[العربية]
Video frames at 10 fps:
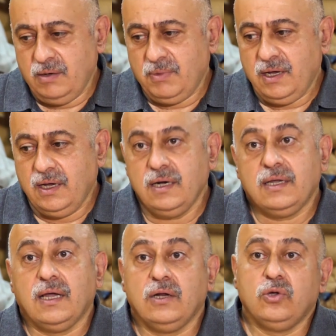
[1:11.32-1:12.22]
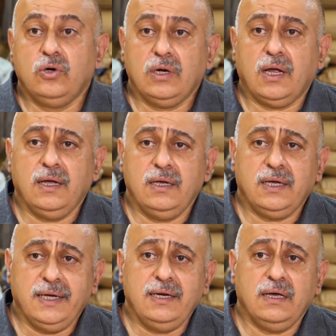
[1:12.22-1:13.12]
للمحل كانت هون
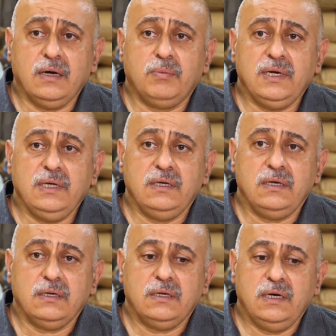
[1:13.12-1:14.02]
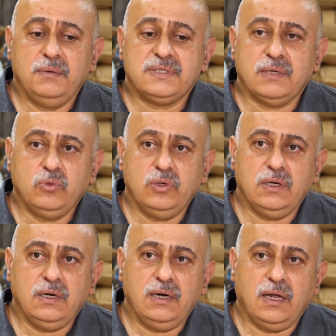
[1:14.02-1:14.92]
عائلة ألمانية اللي
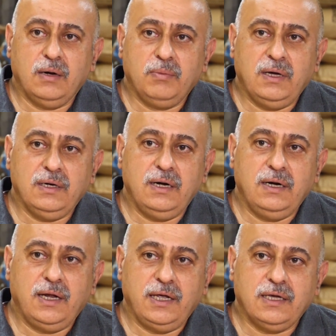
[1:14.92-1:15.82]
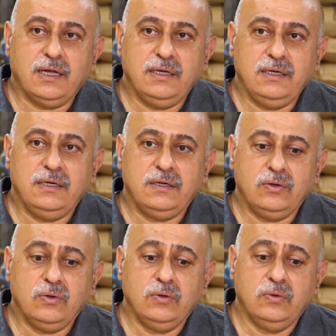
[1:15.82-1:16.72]
بسموهن الألمان الهيكليين
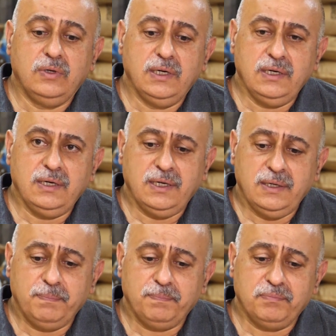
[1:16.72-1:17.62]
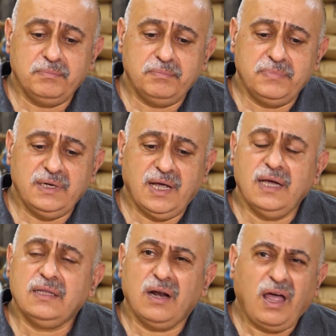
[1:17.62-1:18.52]
وهن
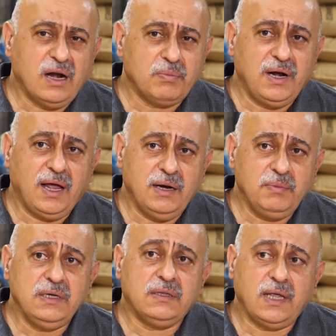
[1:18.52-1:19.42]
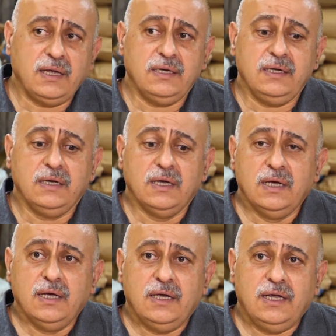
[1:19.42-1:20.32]
بنهاية الحرب العالمية الثانية
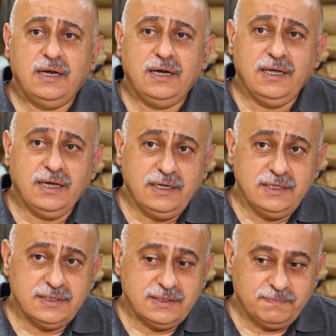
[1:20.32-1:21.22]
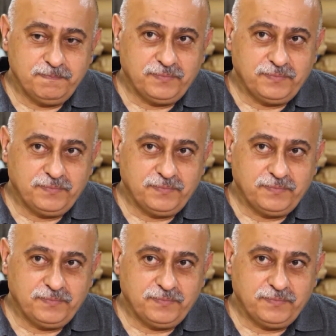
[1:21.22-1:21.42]
الإنجليز